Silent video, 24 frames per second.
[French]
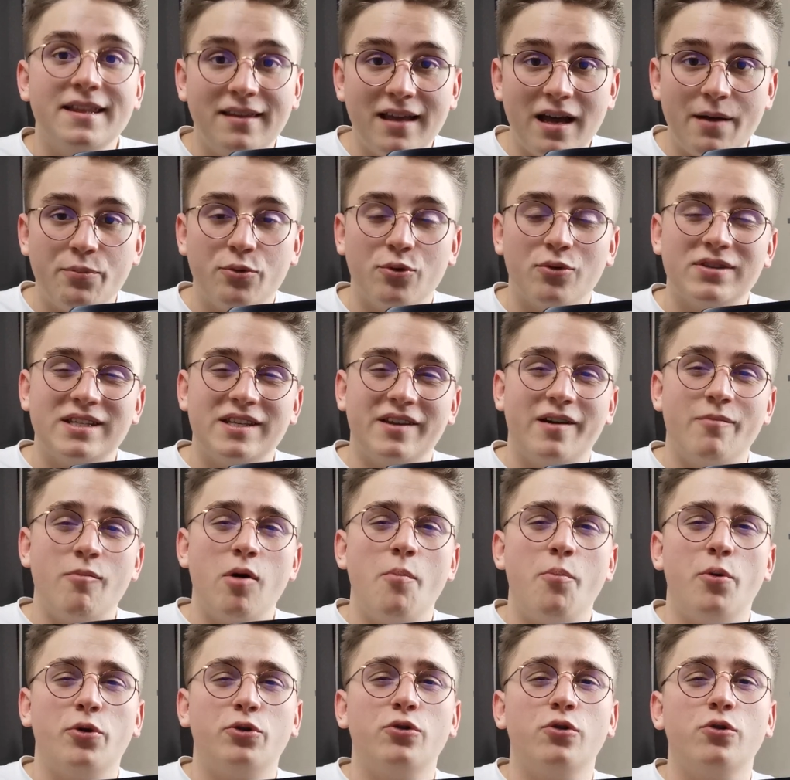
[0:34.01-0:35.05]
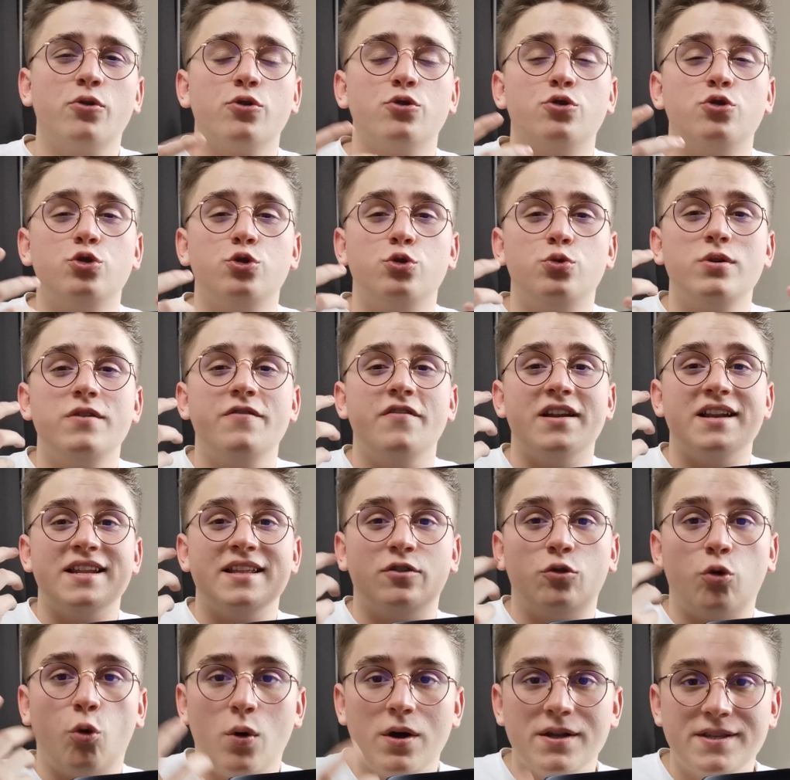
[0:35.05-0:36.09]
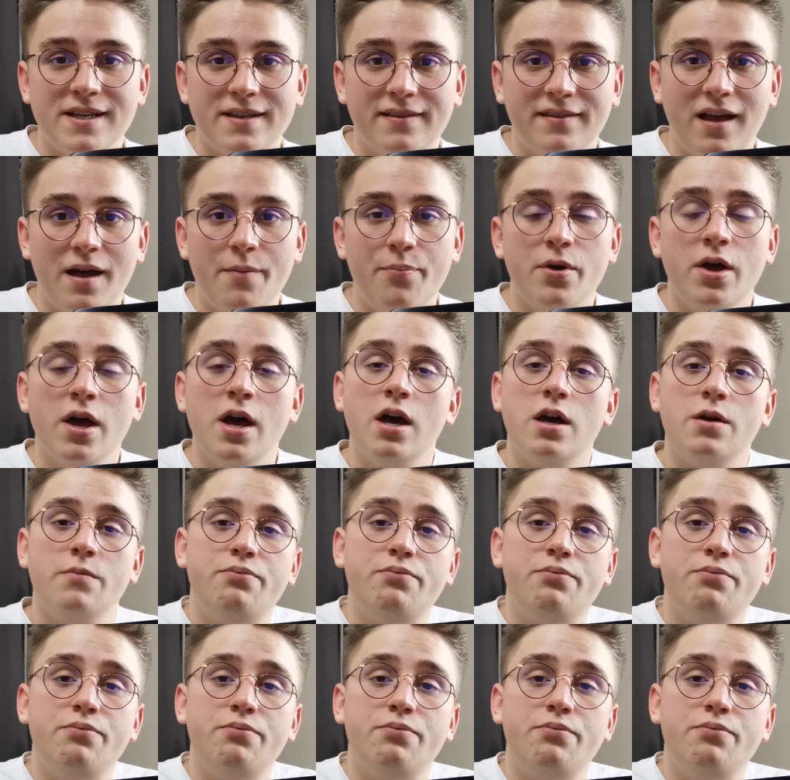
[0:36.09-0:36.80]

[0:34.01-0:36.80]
étape donc c'est vraiment important que tu suives les trois étapes